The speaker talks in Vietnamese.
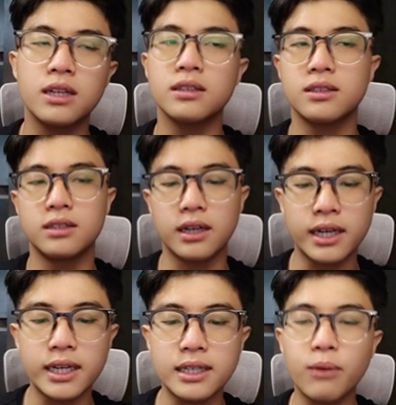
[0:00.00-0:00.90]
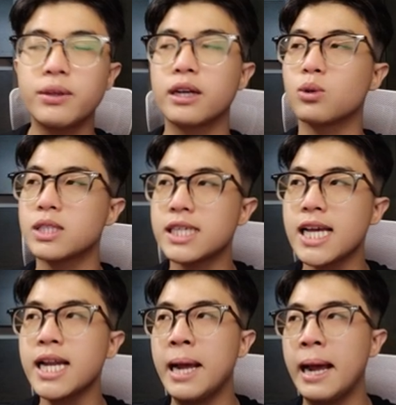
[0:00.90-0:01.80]
những cái góc nhìn của CZ
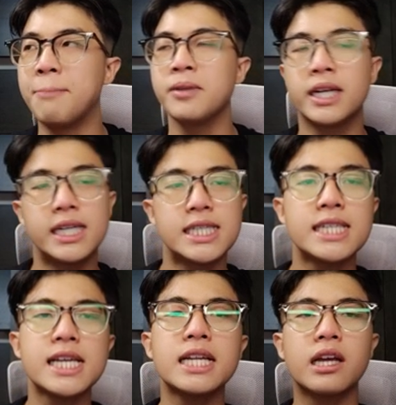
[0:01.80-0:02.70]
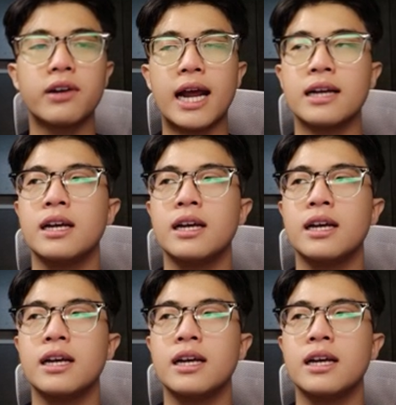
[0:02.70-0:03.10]
đi ha thì CZ cho rằng